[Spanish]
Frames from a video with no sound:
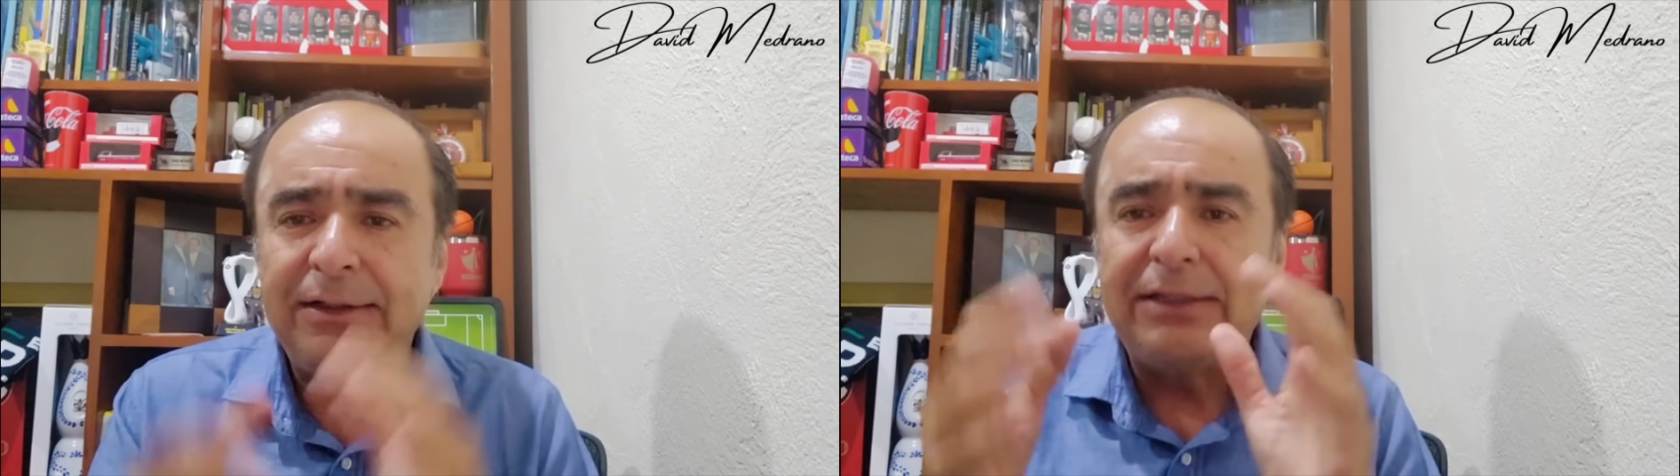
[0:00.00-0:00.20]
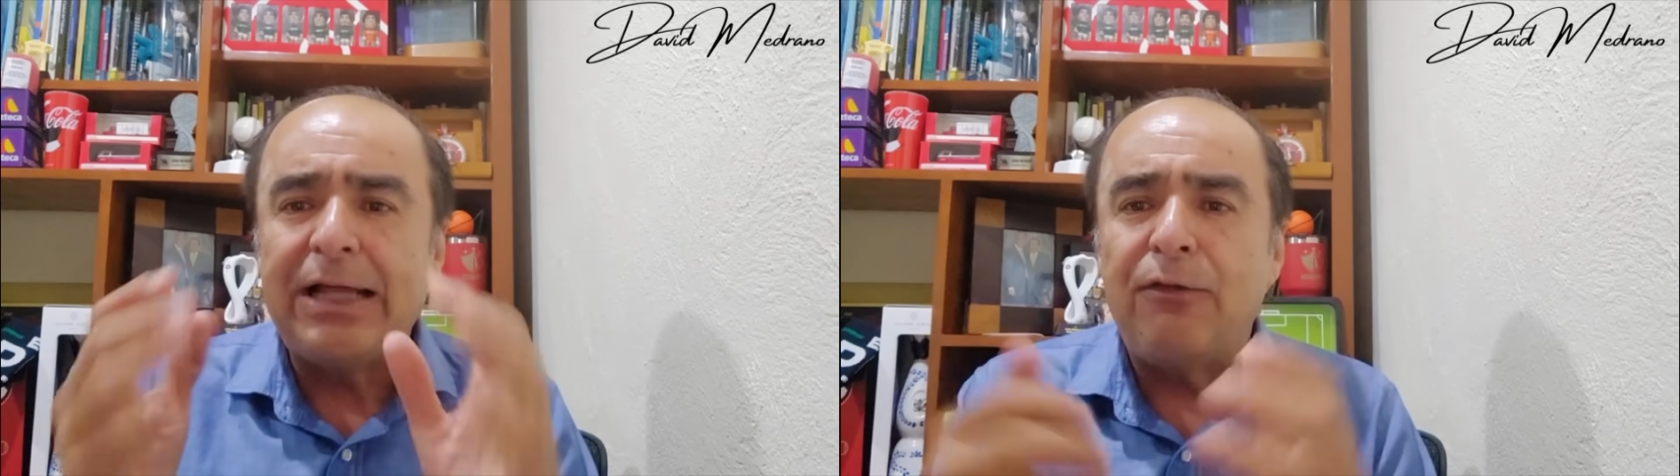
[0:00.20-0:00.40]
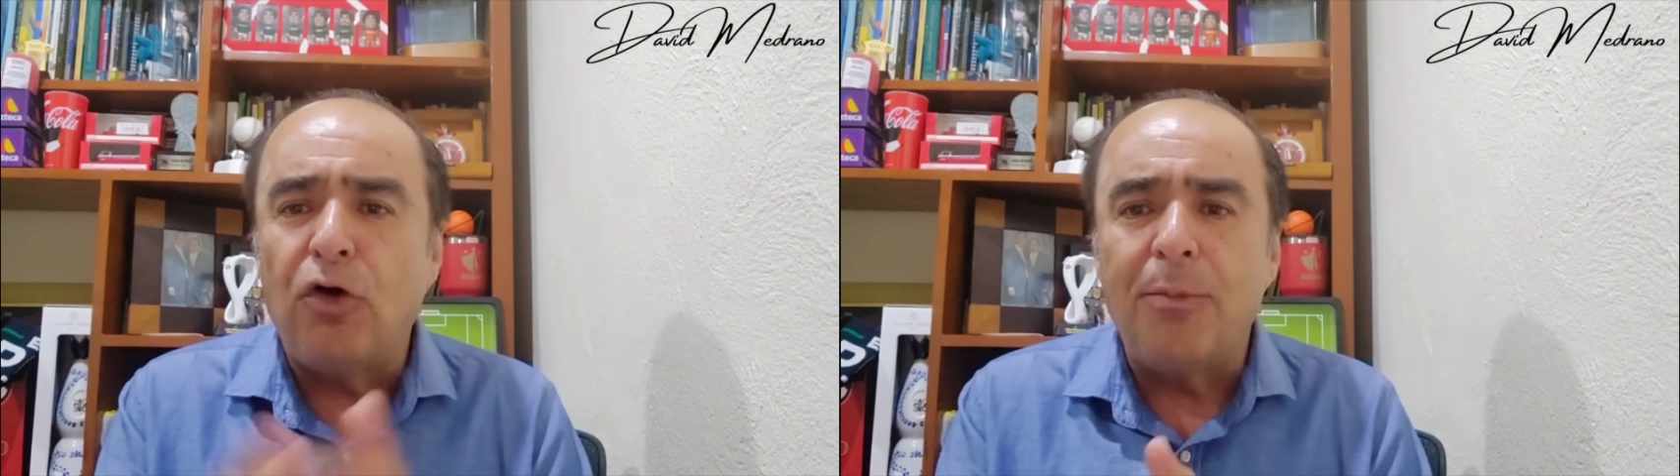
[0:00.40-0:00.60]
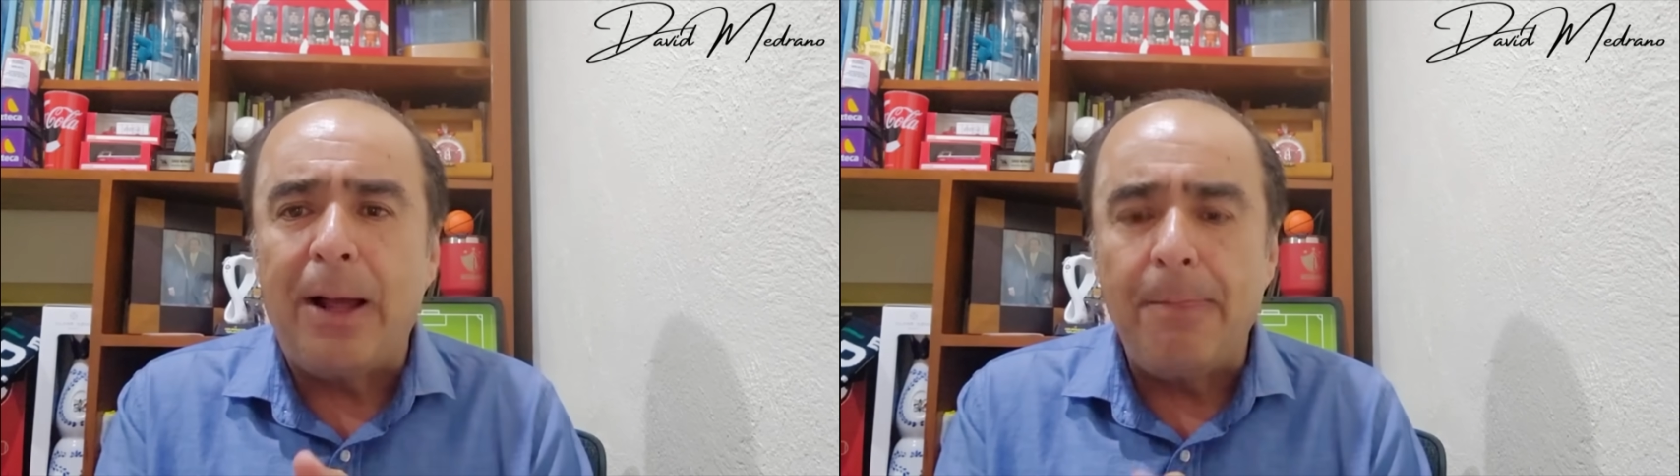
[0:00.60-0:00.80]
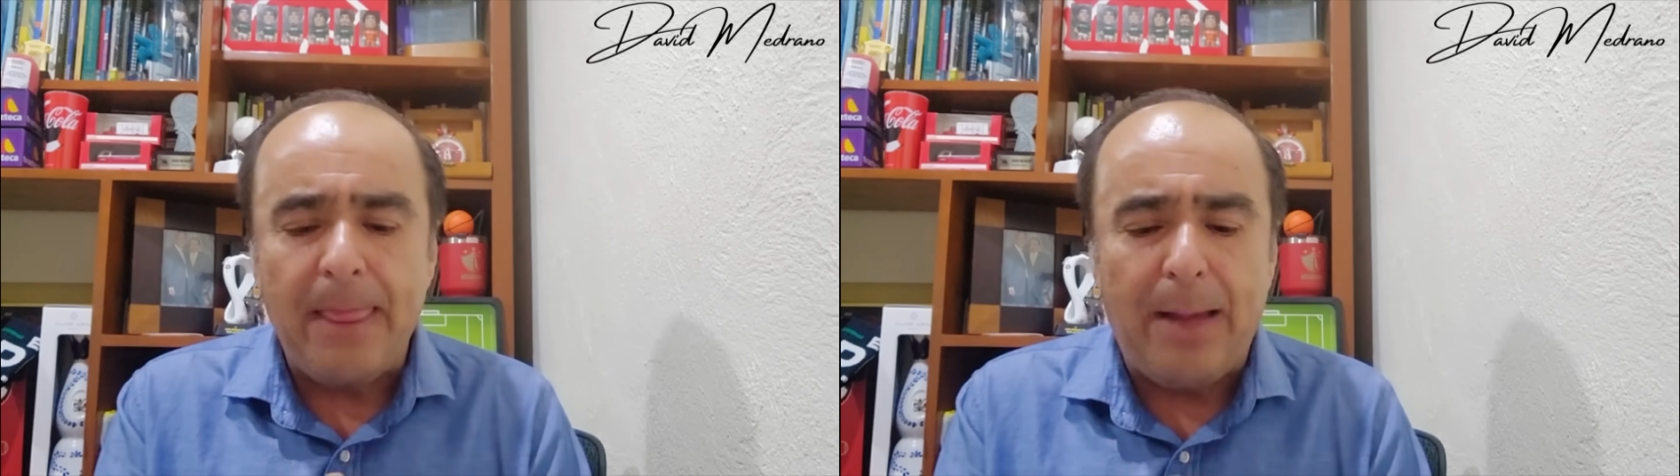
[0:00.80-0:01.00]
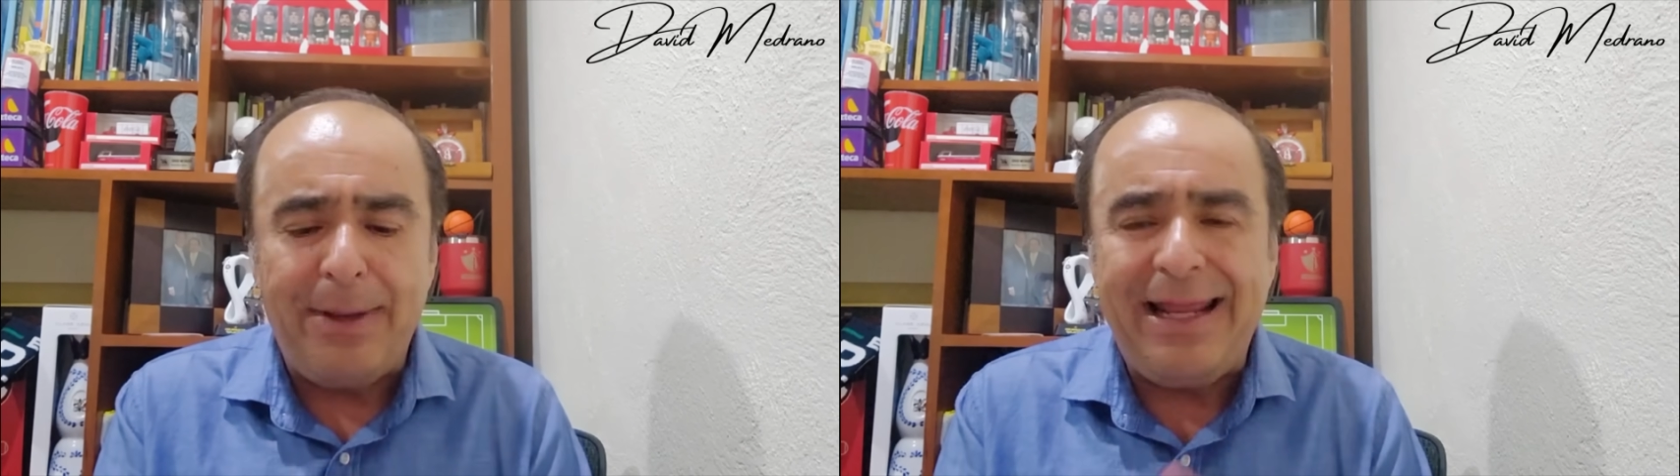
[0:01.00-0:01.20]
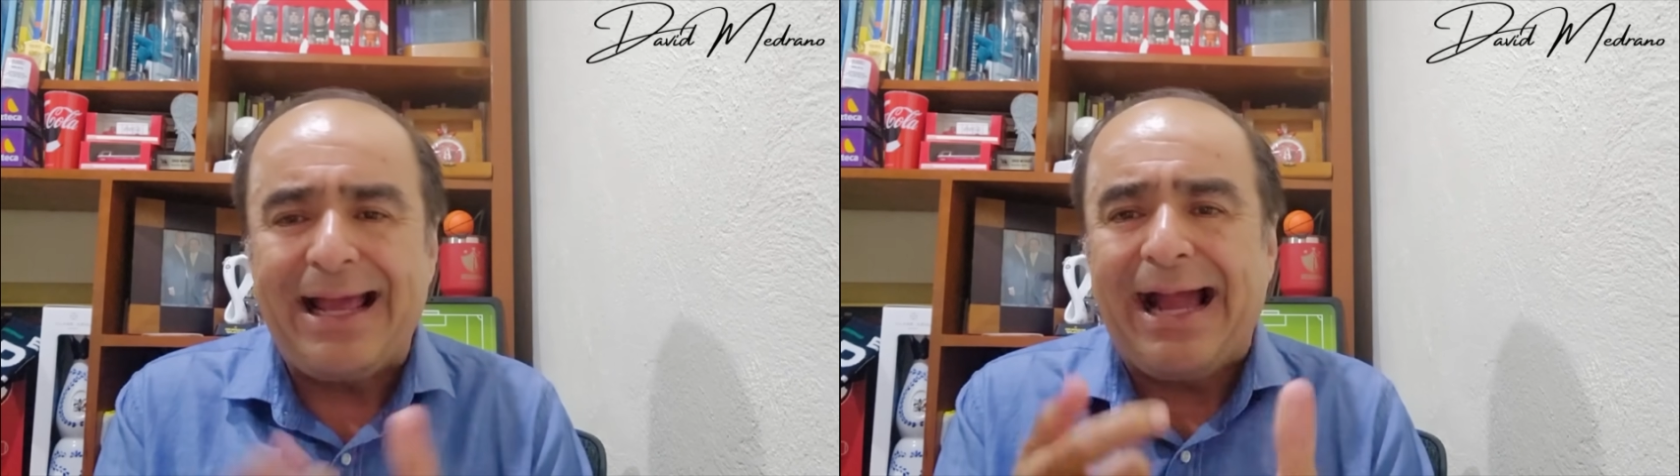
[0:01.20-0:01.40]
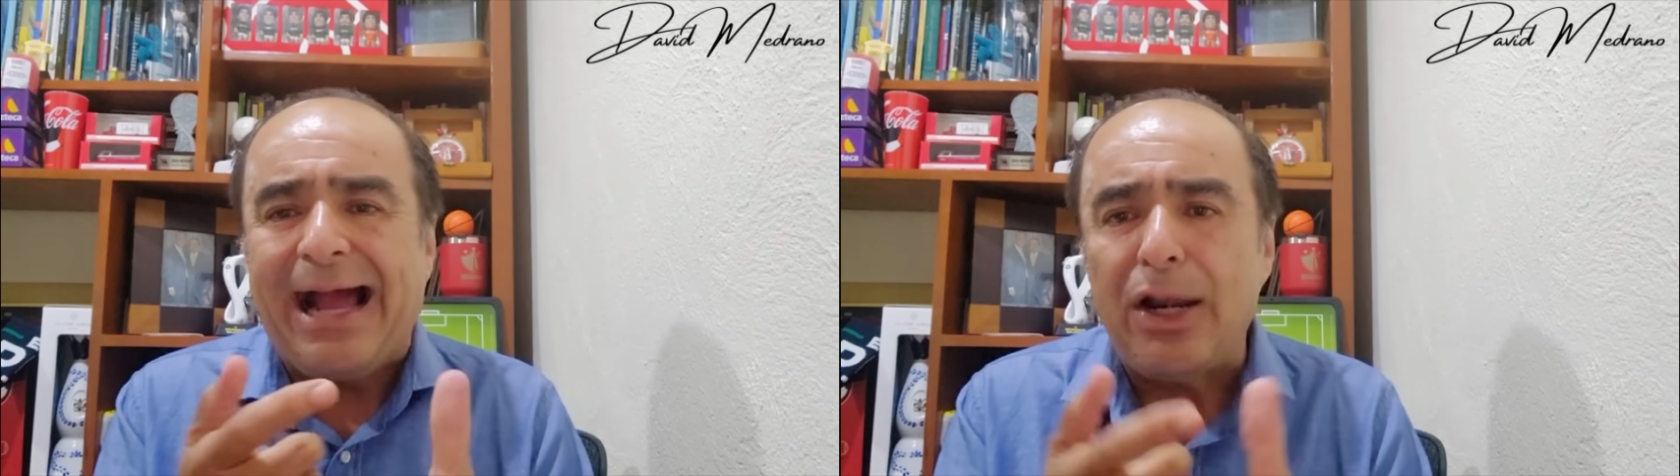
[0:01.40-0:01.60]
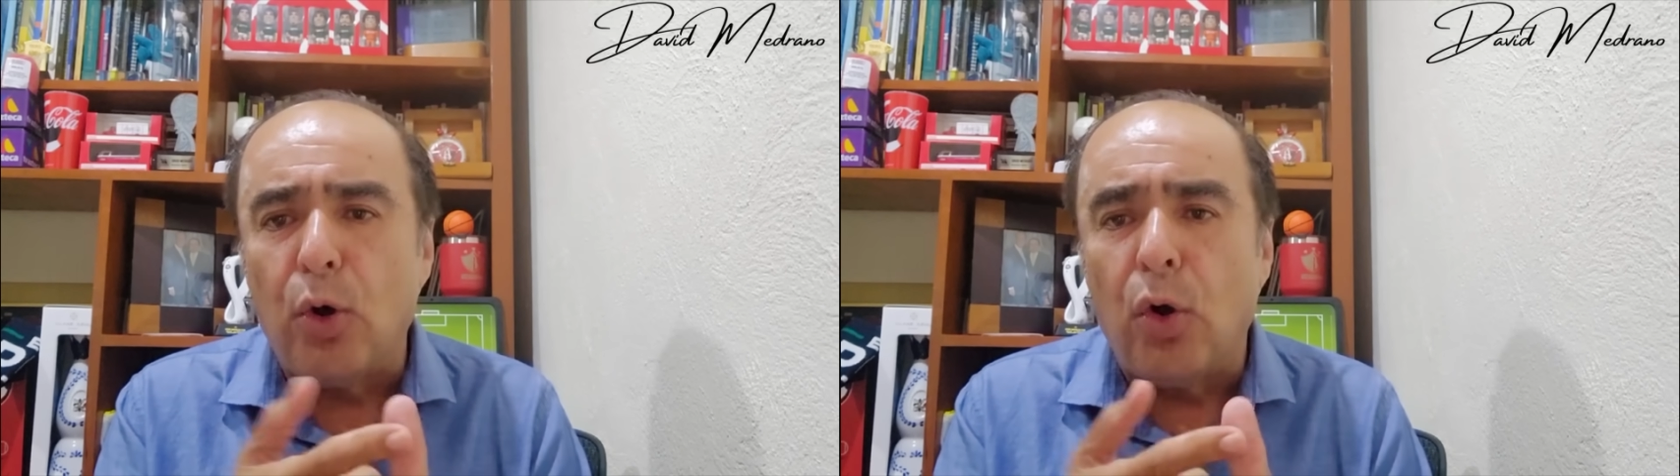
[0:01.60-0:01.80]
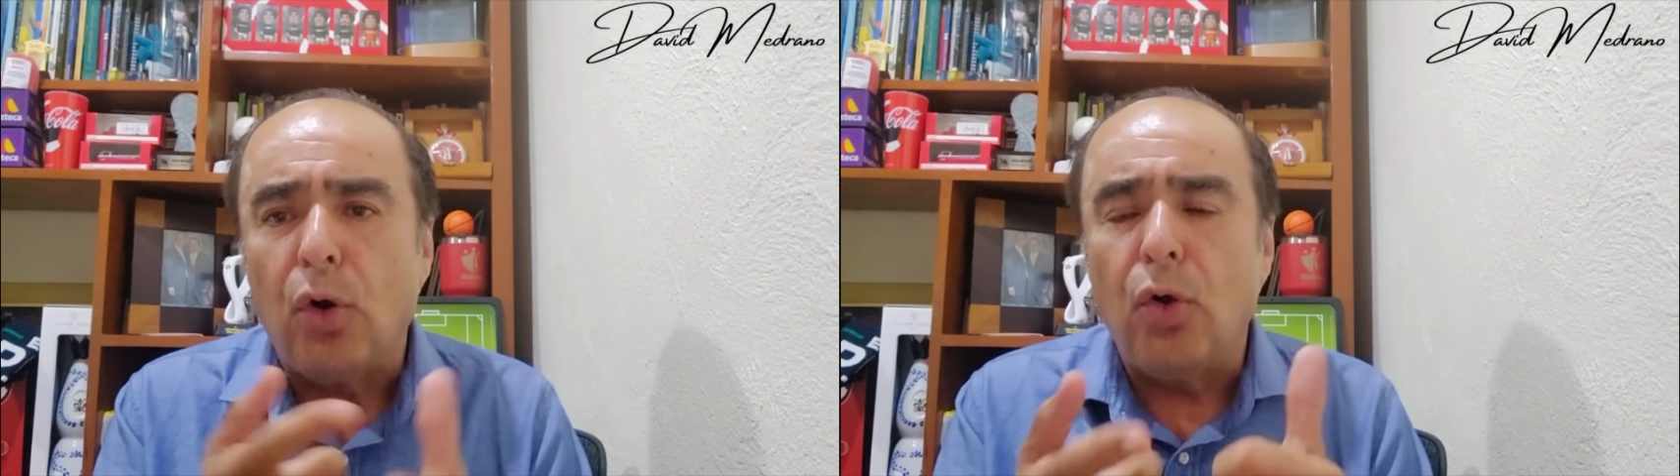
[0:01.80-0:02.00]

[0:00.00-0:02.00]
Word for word: De tal forma, América ganó,